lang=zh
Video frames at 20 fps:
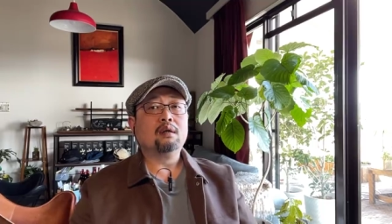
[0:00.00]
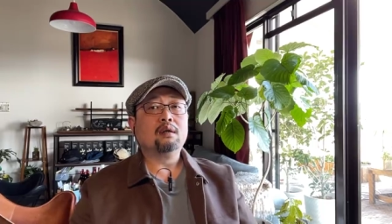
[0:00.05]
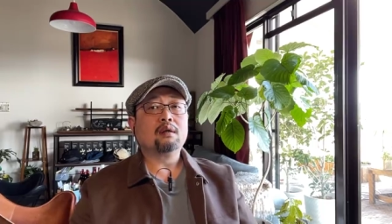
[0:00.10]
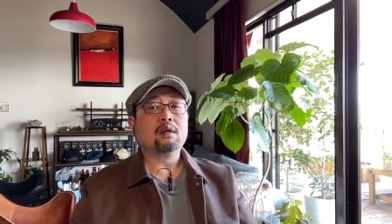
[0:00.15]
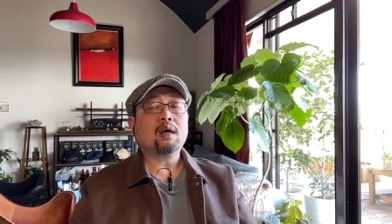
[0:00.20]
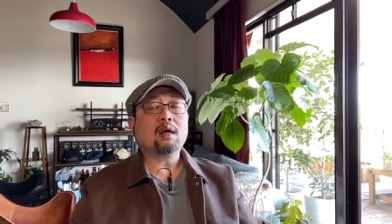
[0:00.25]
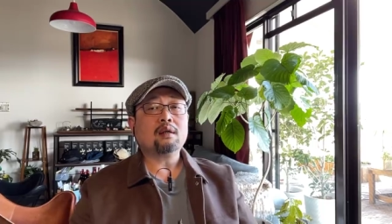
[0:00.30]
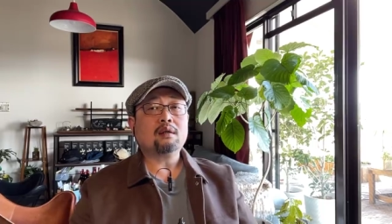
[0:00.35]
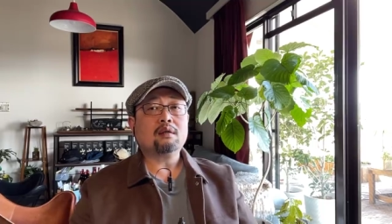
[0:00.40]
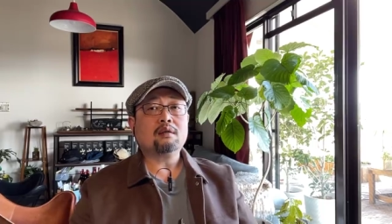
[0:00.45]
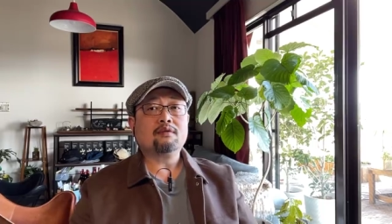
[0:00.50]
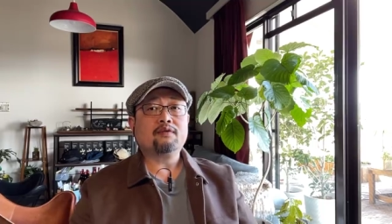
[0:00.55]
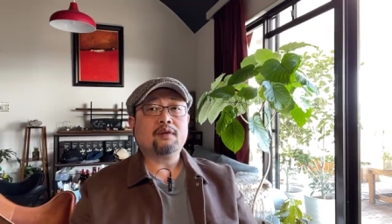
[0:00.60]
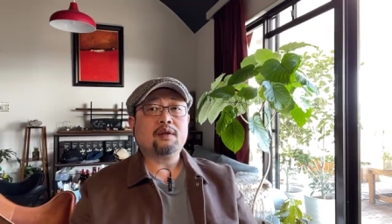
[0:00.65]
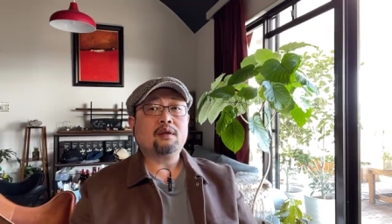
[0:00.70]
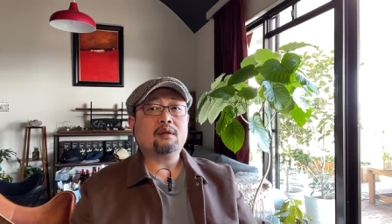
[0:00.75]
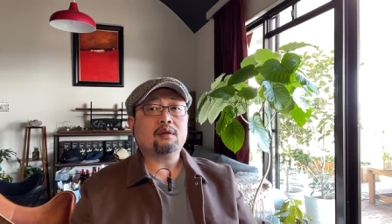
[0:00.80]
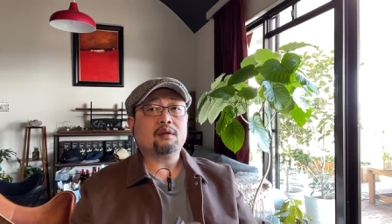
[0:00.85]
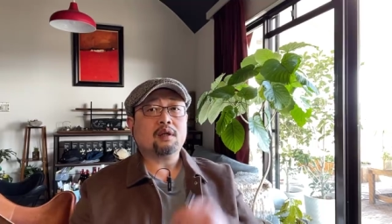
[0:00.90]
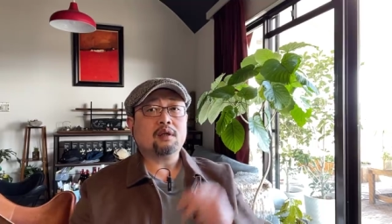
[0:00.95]
它
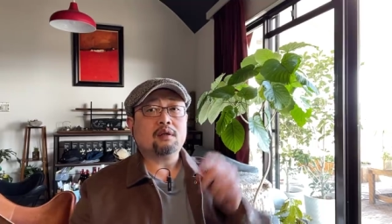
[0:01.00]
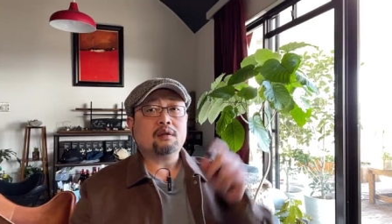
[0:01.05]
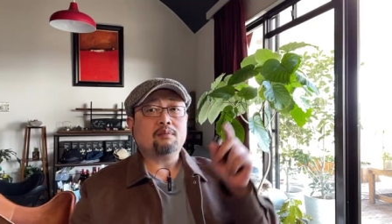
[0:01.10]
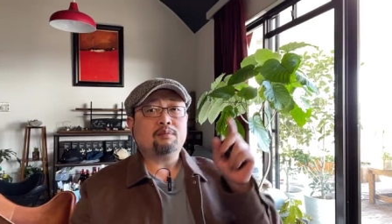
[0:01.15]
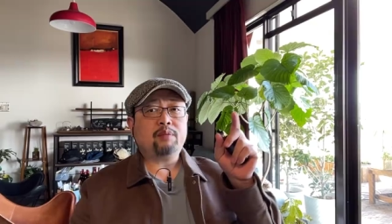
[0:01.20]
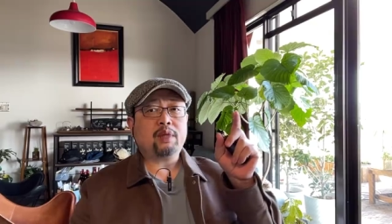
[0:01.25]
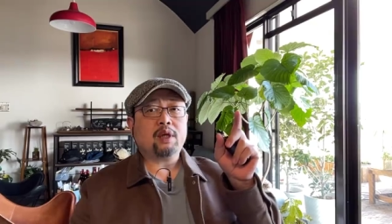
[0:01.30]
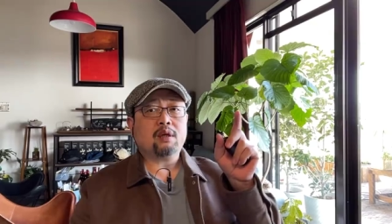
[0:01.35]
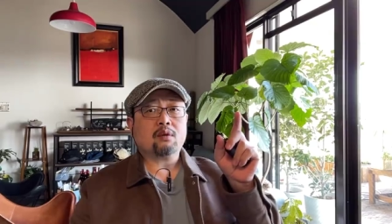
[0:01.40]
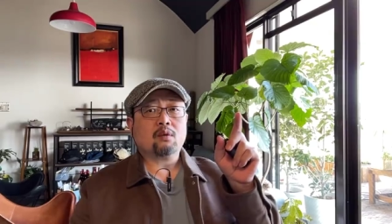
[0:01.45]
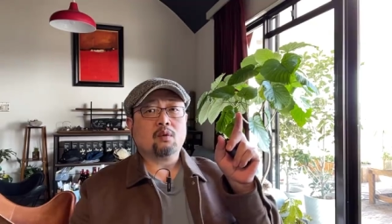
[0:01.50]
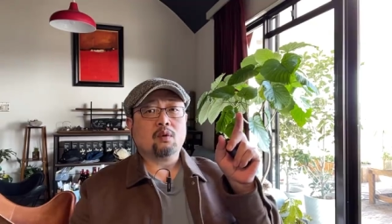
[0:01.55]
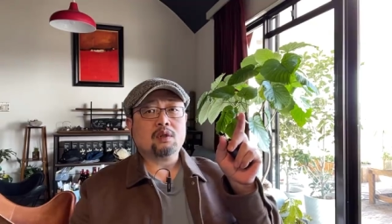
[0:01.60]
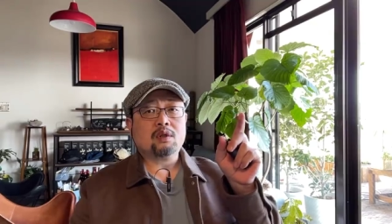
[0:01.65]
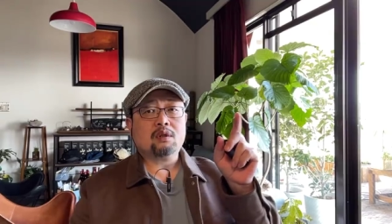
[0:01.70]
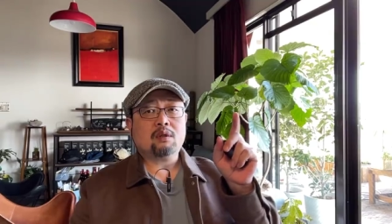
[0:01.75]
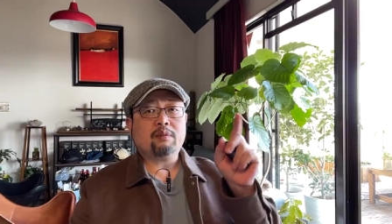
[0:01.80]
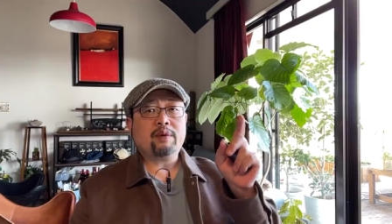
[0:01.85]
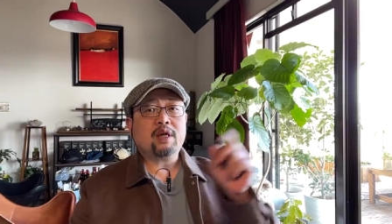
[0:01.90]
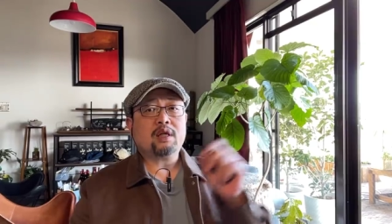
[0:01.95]
分它变国
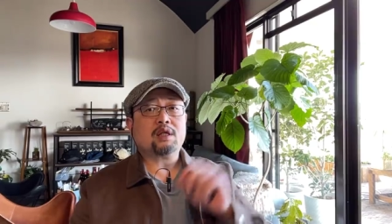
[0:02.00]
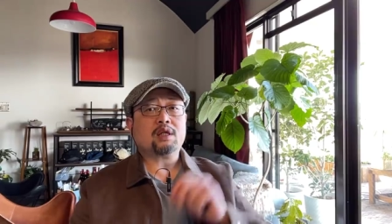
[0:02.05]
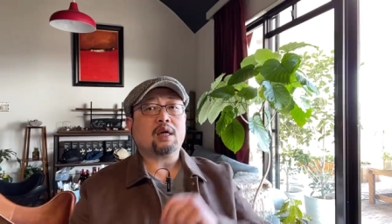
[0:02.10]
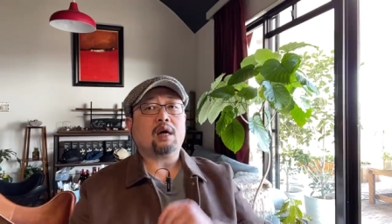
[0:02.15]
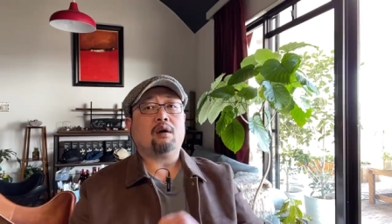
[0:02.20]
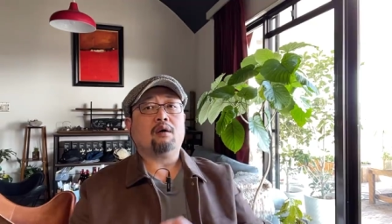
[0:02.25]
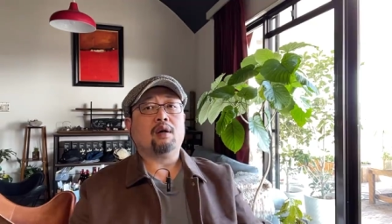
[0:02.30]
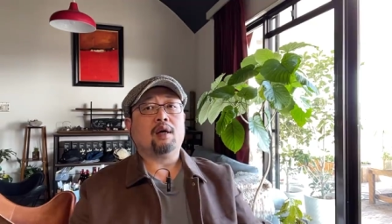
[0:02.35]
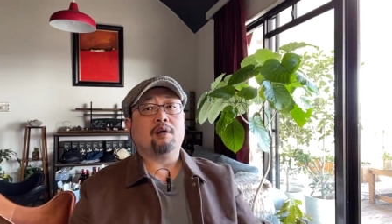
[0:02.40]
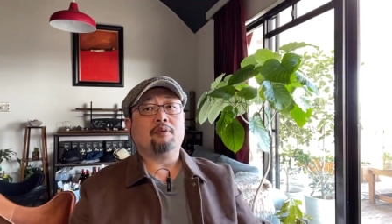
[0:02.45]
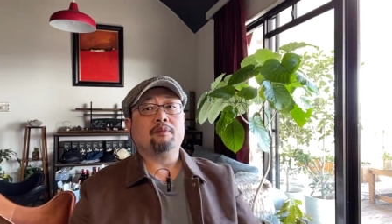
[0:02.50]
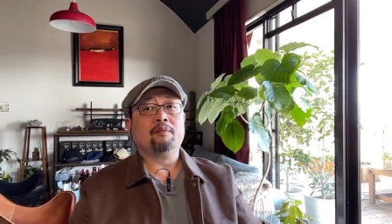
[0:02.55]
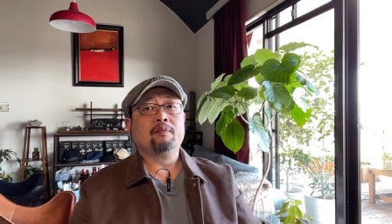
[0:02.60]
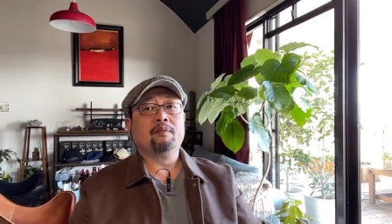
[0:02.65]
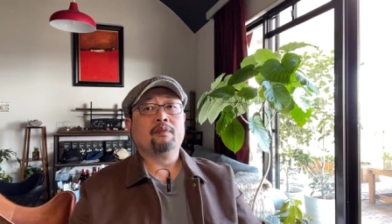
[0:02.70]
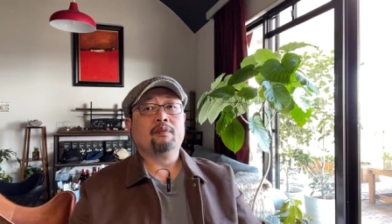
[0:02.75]
资它变少了，